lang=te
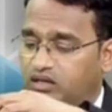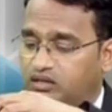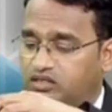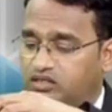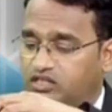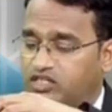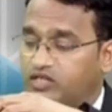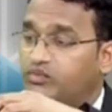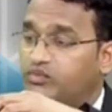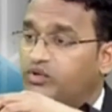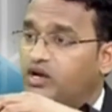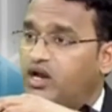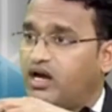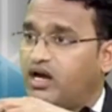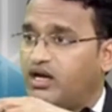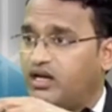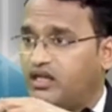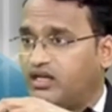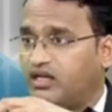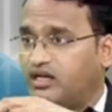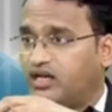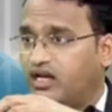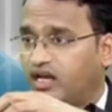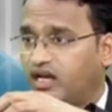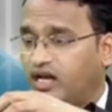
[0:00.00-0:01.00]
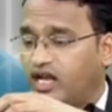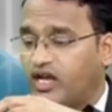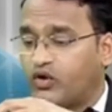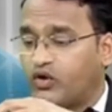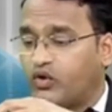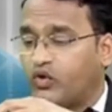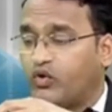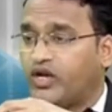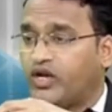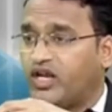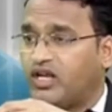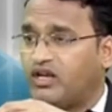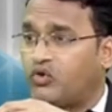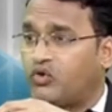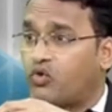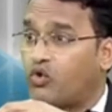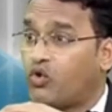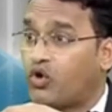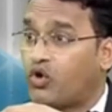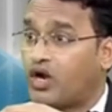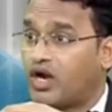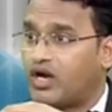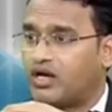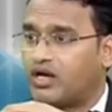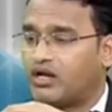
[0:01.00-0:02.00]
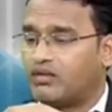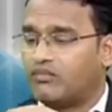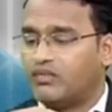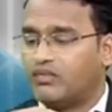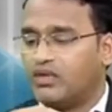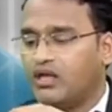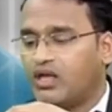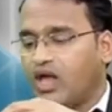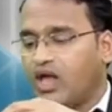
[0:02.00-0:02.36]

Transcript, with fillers: చీమ్ లాంటిది నెక్రోటిక్ కోర్ అంటాం